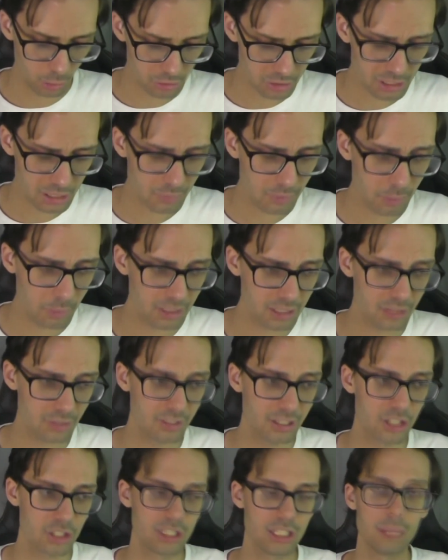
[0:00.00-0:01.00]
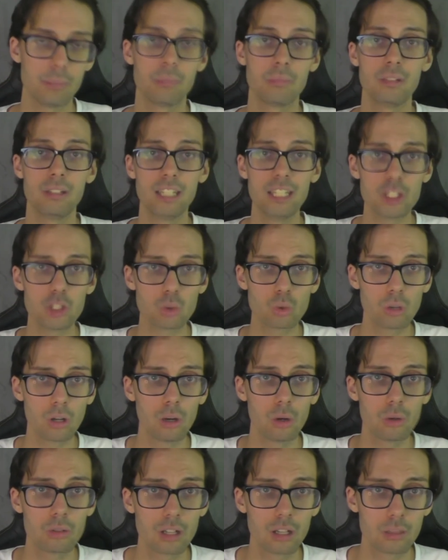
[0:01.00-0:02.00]
Außerdem, wenn man es vielleicht eben nicht
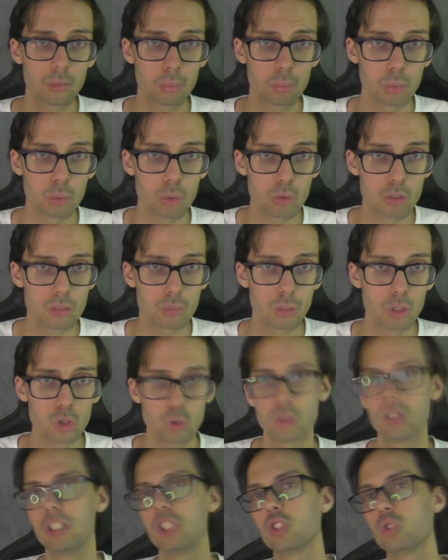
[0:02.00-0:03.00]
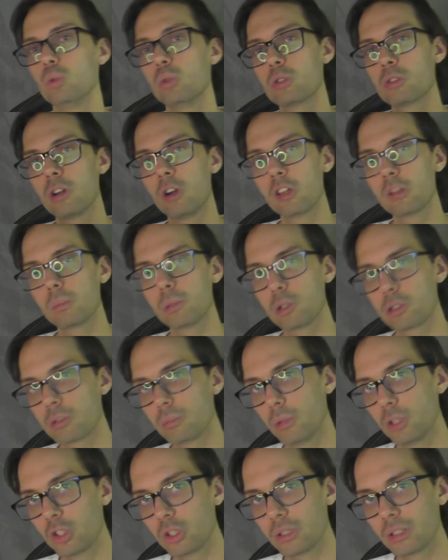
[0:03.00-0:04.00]
zu Hause benutzen möchte oder nicht nur zu Hause
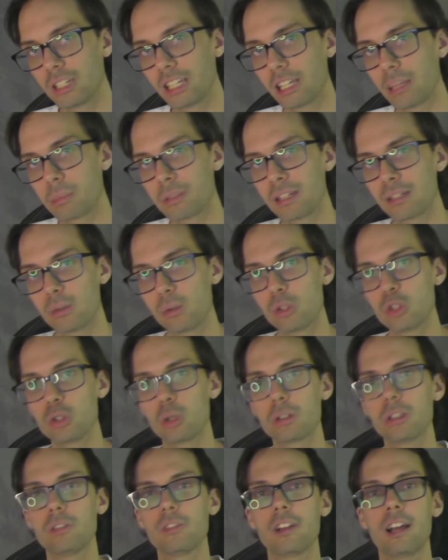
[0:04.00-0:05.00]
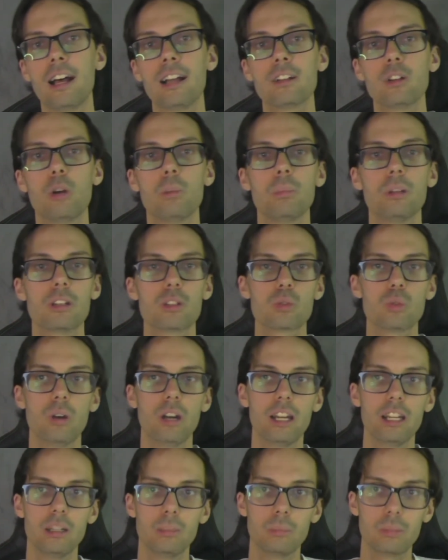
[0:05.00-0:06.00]
benutzen möchte, gibt es natürlich noch die Frage, ob man
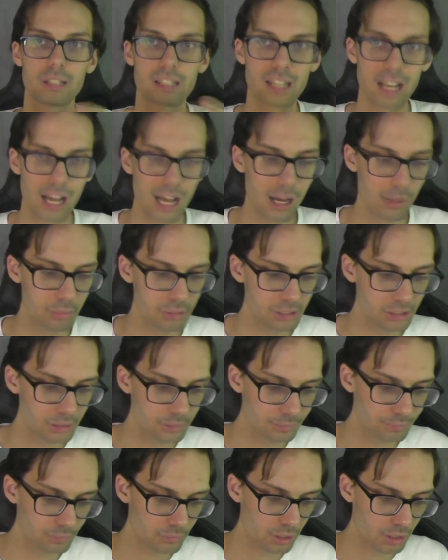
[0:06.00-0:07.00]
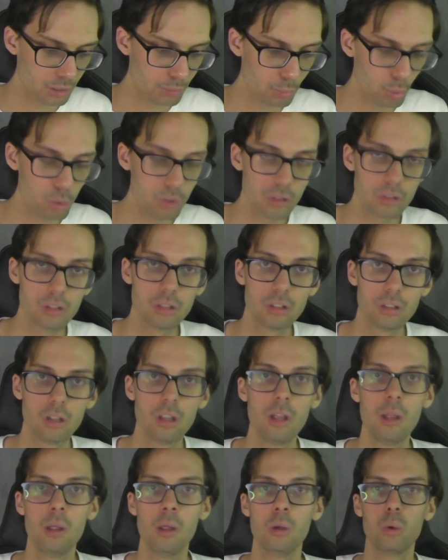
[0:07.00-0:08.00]
zu einem
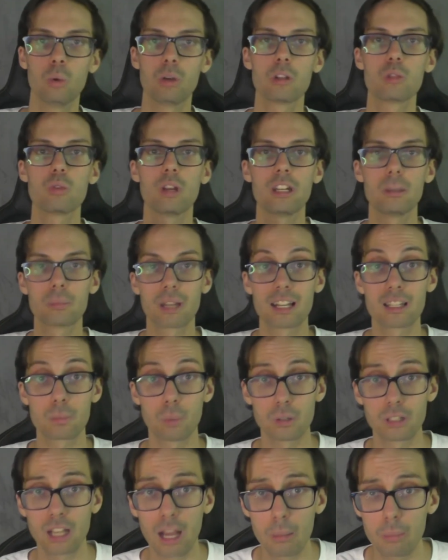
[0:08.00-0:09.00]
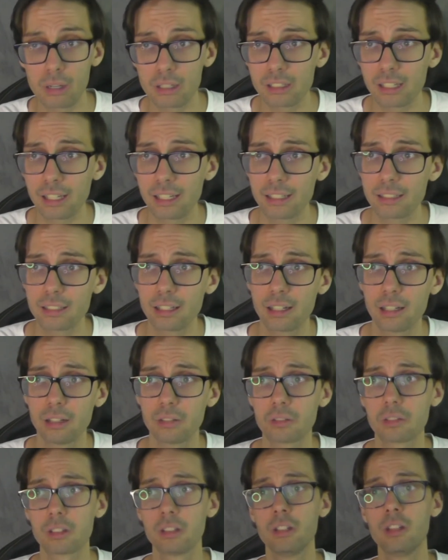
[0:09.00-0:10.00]
kabelgebundenen oder zu einem transportablen Gerät
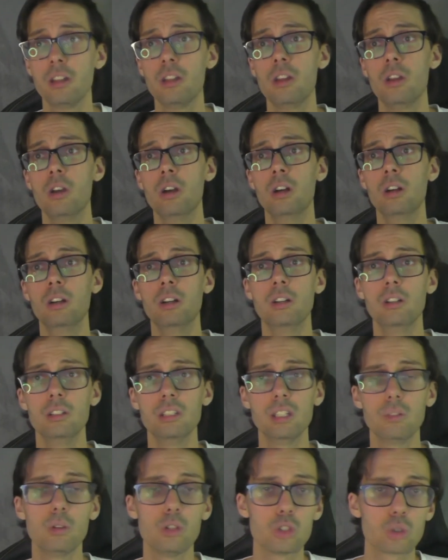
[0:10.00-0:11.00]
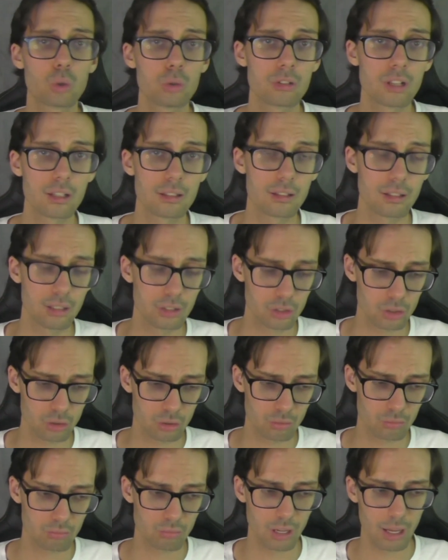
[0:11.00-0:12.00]
greift. Hier würde ich
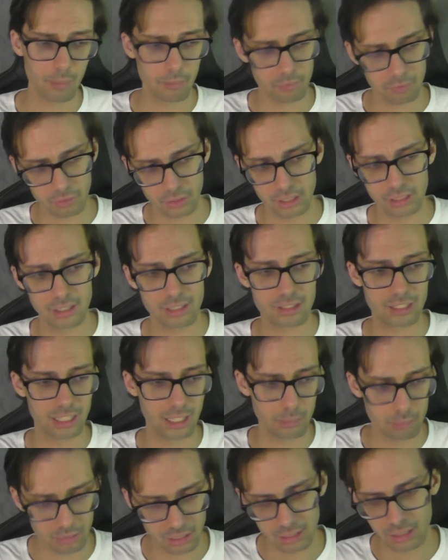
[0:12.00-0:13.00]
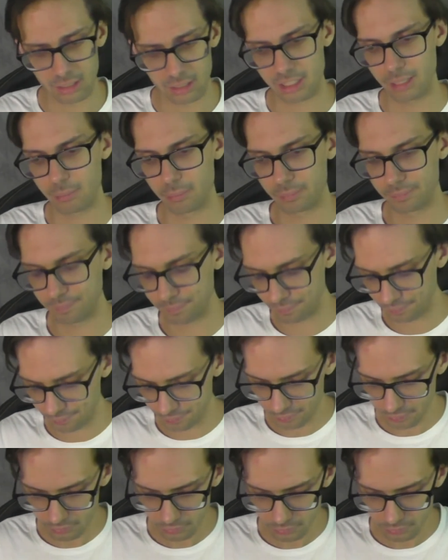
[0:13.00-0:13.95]
grundsätzlich empfehlen, es eben je nachdem